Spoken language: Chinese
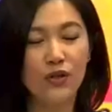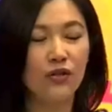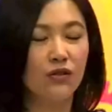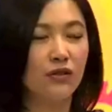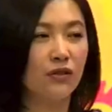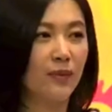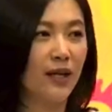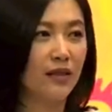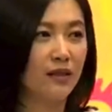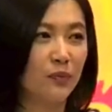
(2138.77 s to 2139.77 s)
试试
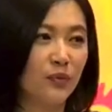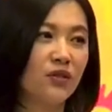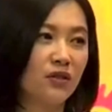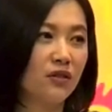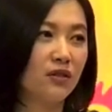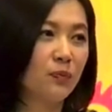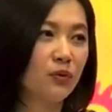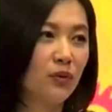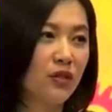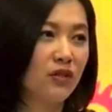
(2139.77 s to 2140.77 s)
呗。你不试，不
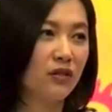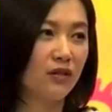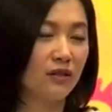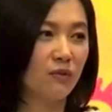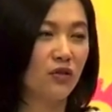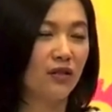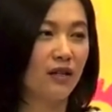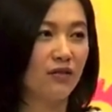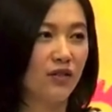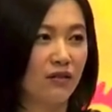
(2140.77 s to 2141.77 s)
多试试，怎么知
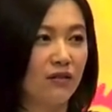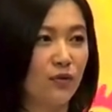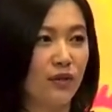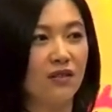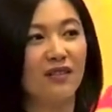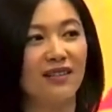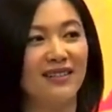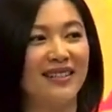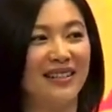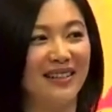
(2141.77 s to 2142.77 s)
道谁是最适合
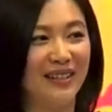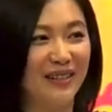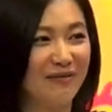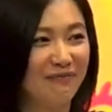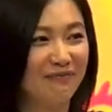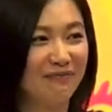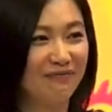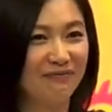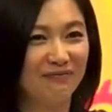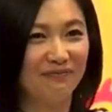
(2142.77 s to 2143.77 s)
自己的？
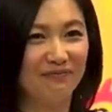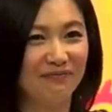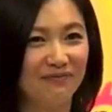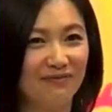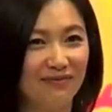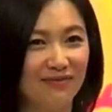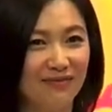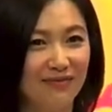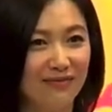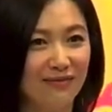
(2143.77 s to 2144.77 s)
嗯。
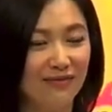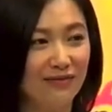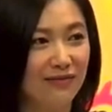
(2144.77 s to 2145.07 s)
然后